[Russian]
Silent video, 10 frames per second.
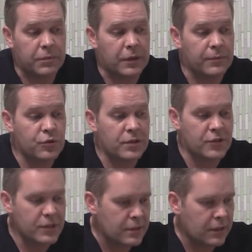Потому что,
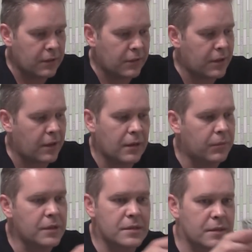честно говоря, я
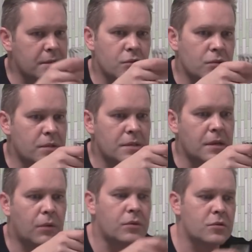бы не сказал, что здесь
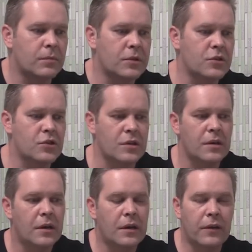какой-то
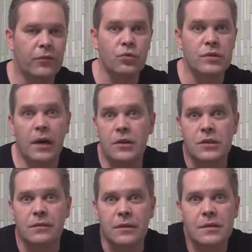сумасшедший вкус,
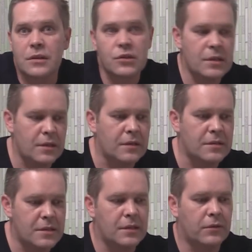качество, наслаждение.
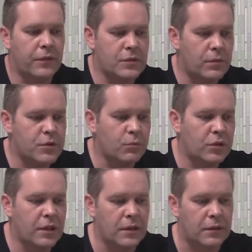Здесь этого всего
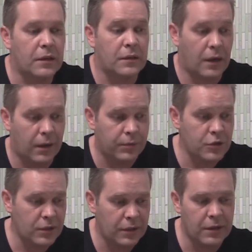почему-то нет. Это
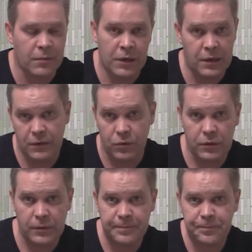обычная нормальная водка.